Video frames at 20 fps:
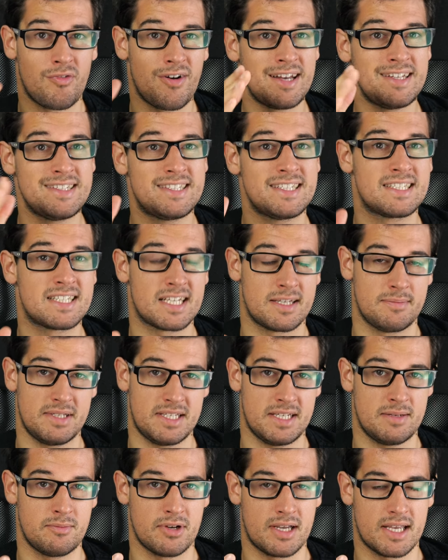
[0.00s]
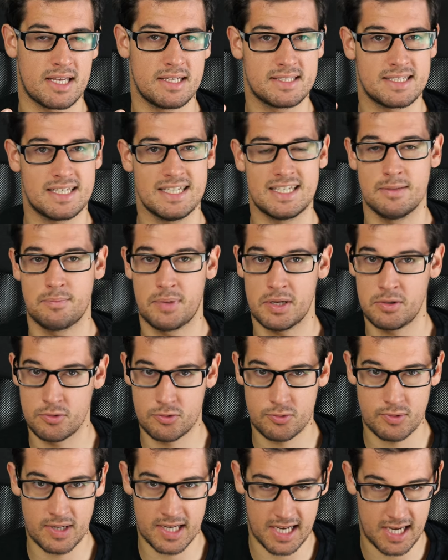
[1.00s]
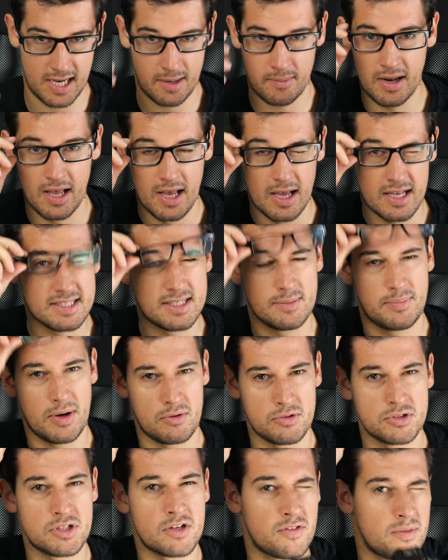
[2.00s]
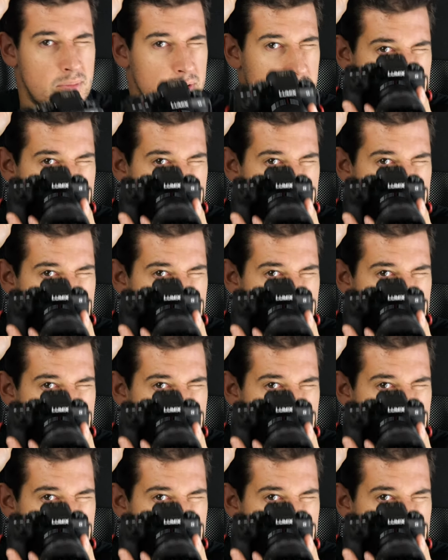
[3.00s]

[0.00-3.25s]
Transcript: voir les extrémités de mon cadre ce qui n'était pas du tout agréable si par contre j'enlevais mes